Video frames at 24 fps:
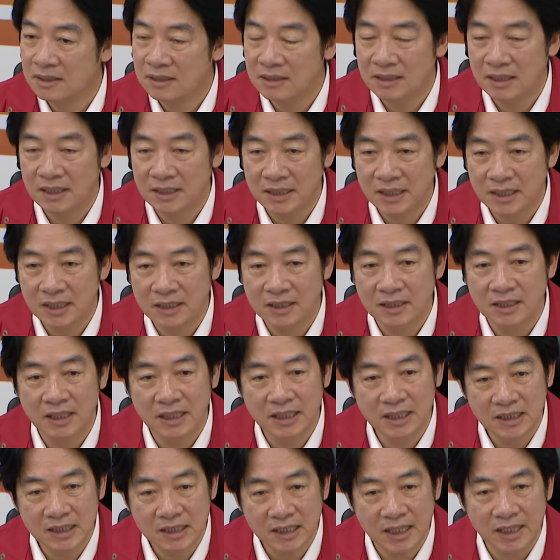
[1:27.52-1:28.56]
那应
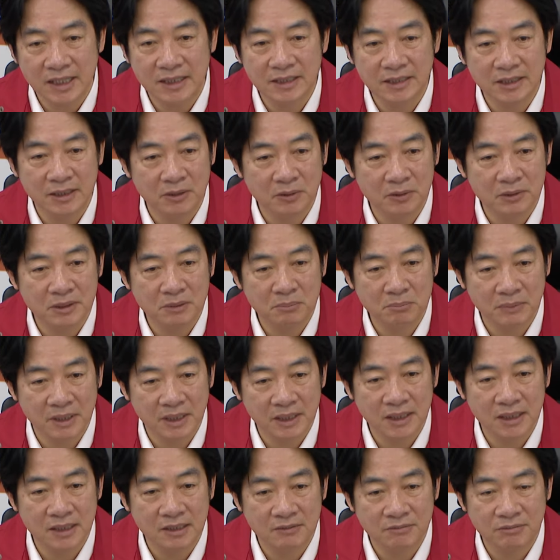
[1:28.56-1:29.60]
应该有的
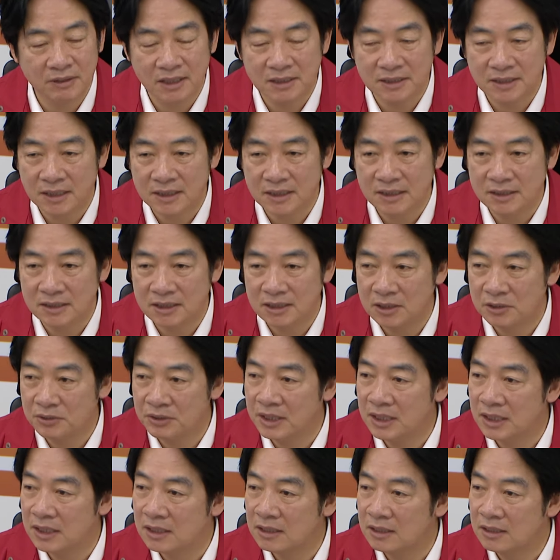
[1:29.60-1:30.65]
每一个防灾的策
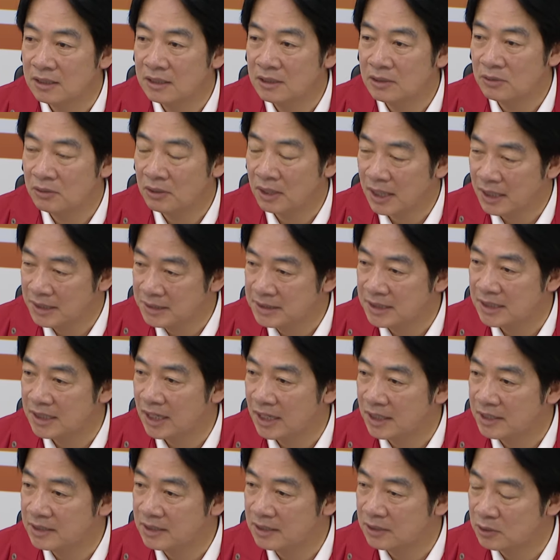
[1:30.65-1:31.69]
略，我看起
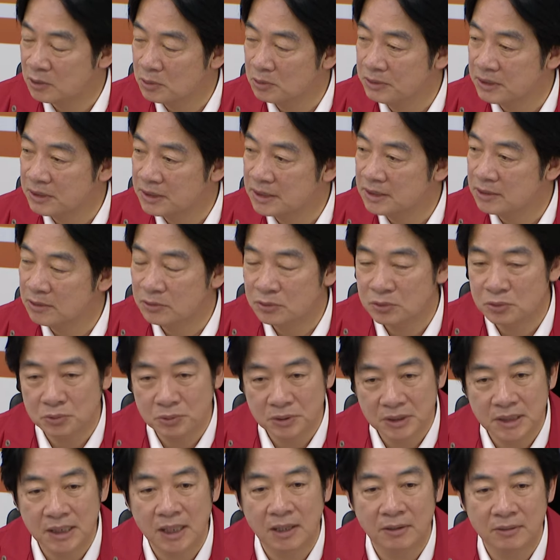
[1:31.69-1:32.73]
来也都已经有注
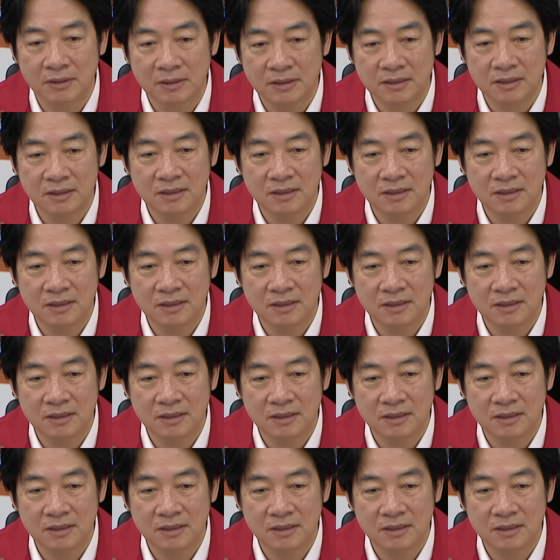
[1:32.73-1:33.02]
意到了。